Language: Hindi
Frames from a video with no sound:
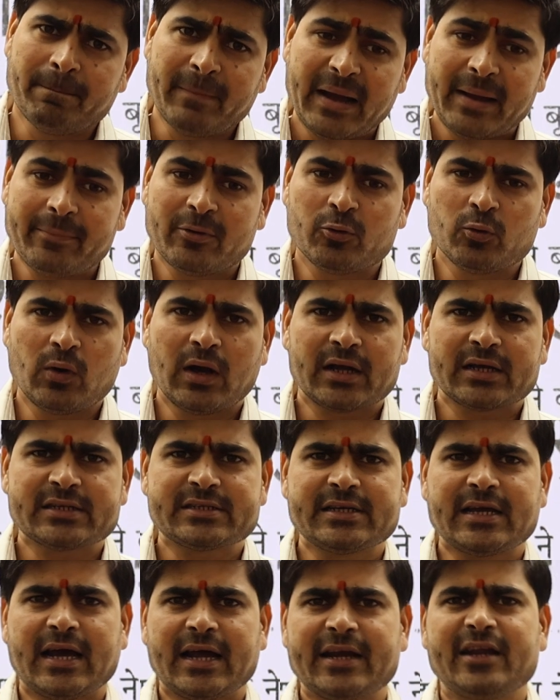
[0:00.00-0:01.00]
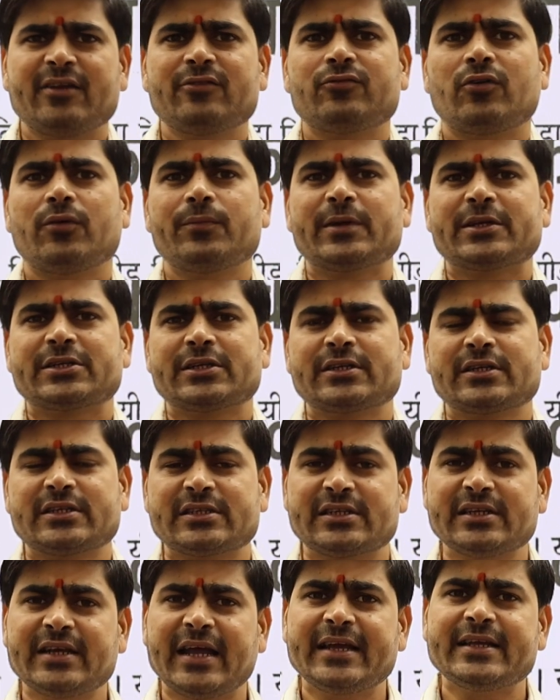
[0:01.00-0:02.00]
मैं मिलूंगा किसी अन्य इन्फॉर्मेशन
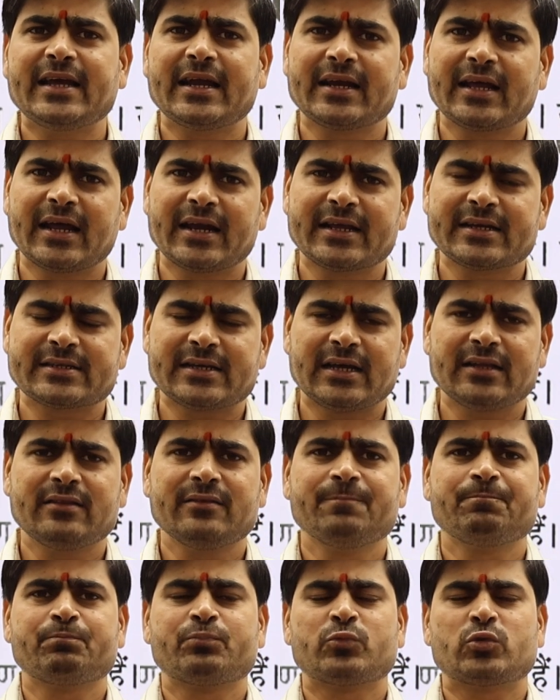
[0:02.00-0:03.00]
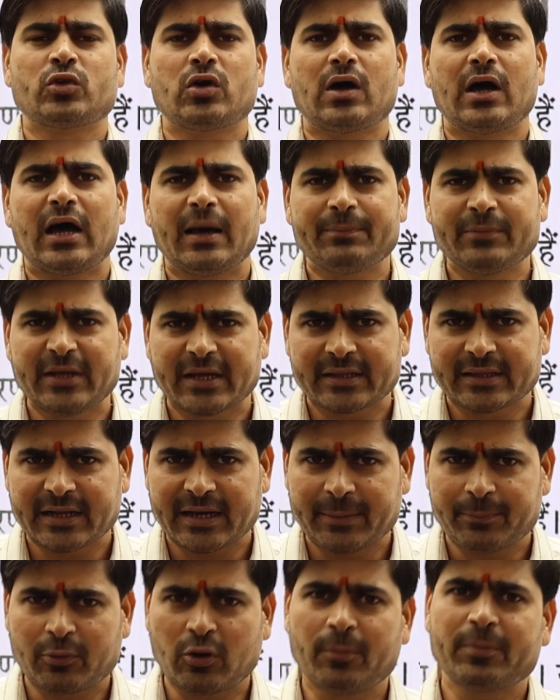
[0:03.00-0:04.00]
किसी नई जानकारी के साथ आप देखते
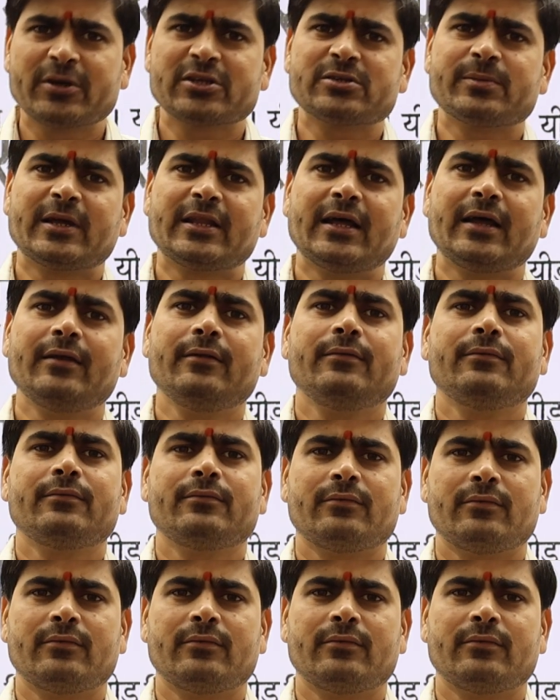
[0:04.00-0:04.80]
रहे प्रॉपर्टी समाधान